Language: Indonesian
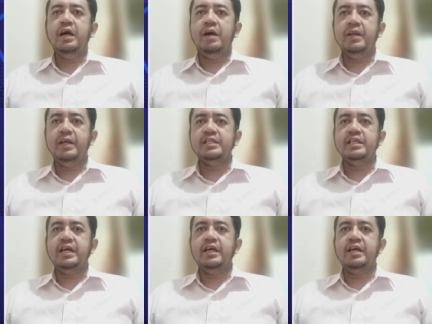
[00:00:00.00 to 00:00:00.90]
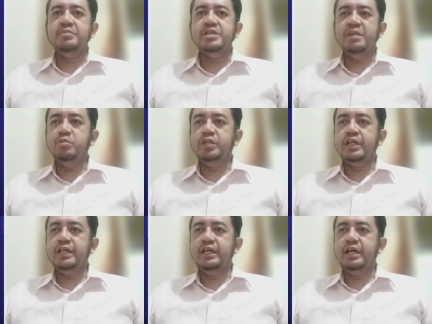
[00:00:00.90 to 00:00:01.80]
Apalagi sekarang kan bisa
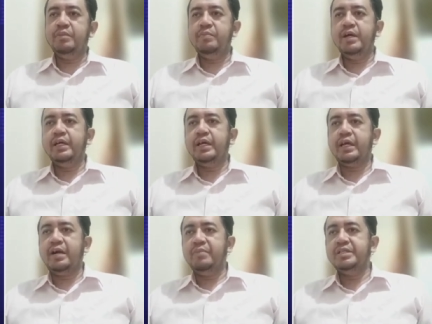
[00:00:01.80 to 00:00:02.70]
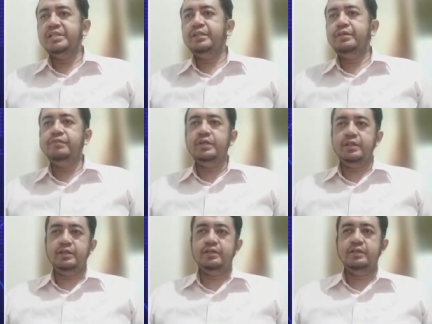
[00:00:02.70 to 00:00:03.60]
dibuktikan dengan berbagai rekaman CCTV
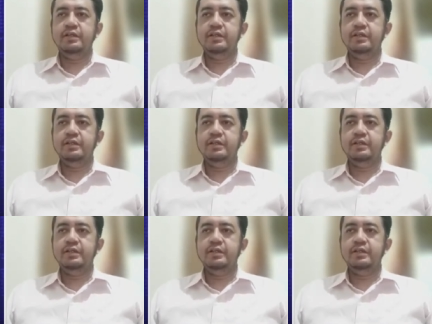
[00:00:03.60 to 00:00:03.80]
ya